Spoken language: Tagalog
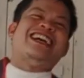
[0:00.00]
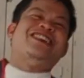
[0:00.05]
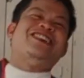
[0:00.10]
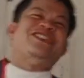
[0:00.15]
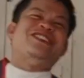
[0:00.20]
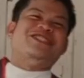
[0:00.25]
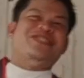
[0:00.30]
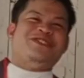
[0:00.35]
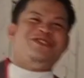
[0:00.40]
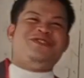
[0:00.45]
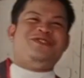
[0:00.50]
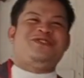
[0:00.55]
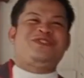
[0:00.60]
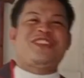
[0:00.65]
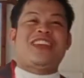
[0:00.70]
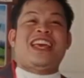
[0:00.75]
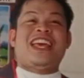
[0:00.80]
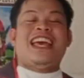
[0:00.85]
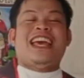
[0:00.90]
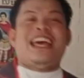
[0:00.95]
Kaya,
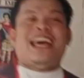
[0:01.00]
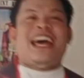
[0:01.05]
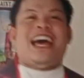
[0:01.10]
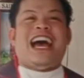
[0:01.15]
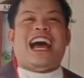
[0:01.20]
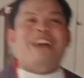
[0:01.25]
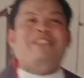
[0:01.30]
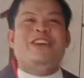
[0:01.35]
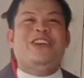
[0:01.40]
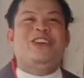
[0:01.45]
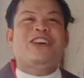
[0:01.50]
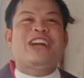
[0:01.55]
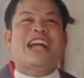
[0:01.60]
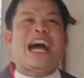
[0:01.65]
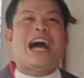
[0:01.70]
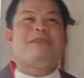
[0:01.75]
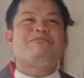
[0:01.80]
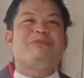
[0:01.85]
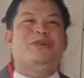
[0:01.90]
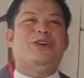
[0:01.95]
oh. Abi nyo
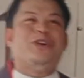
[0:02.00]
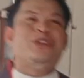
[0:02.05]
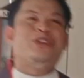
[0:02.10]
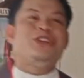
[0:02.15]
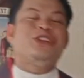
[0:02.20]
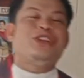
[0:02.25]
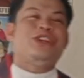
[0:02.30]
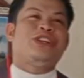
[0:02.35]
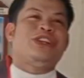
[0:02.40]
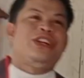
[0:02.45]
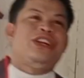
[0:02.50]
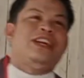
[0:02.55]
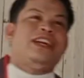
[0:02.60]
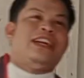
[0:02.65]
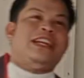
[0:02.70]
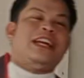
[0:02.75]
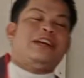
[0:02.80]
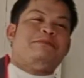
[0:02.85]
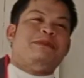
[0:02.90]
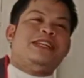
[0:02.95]
gahapon,
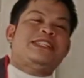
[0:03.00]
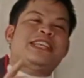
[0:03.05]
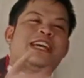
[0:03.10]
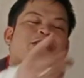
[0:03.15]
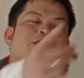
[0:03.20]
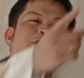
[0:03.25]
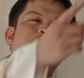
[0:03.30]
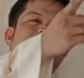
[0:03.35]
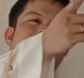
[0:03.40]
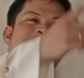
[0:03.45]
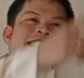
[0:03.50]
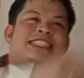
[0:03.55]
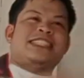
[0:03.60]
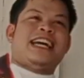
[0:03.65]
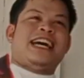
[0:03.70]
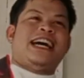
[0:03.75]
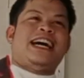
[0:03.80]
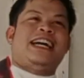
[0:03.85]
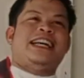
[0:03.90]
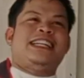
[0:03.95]
nagmisa ko diha
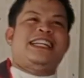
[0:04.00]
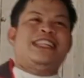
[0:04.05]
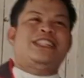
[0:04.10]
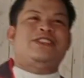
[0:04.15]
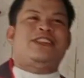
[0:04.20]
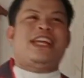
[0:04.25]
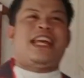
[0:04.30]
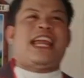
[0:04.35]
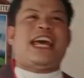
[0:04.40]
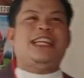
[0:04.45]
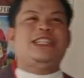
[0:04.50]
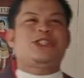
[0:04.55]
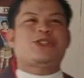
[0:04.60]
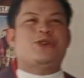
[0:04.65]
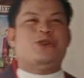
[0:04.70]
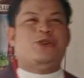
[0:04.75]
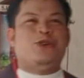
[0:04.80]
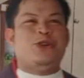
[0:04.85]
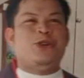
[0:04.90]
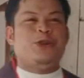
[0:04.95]
sa National High
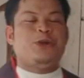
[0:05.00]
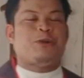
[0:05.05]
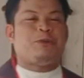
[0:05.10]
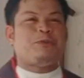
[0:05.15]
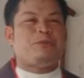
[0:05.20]
School.